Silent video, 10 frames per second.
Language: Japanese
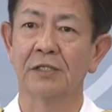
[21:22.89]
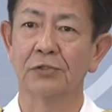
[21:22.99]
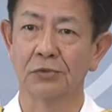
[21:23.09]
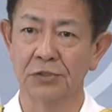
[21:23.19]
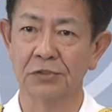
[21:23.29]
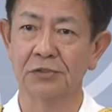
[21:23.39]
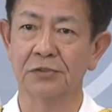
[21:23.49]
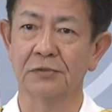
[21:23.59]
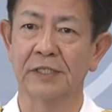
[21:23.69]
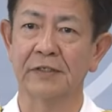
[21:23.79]
極
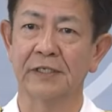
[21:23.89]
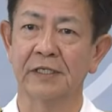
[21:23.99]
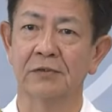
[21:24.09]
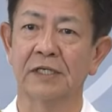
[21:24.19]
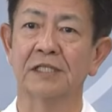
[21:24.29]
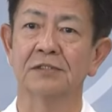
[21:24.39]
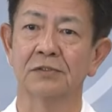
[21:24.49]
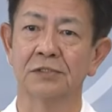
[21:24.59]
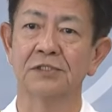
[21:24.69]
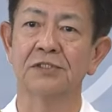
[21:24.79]
力我々の活
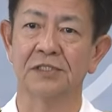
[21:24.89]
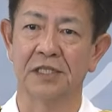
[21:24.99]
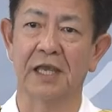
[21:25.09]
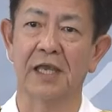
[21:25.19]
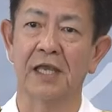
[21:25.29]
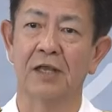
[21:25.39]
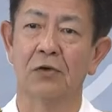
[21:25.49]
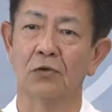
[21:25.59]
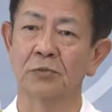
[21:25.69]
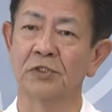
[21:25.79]
動について
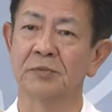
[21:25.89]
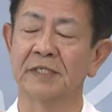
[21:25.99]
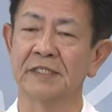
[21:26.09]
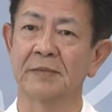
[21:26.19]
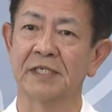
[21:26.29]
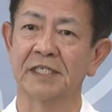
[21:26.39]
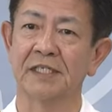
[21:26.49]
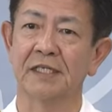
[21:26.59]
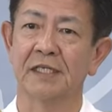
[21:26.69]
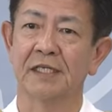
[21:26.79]
国民の皆様に、
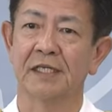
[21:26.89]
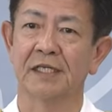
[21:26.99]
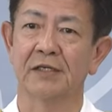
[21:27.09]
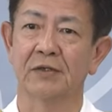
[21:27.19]
えー、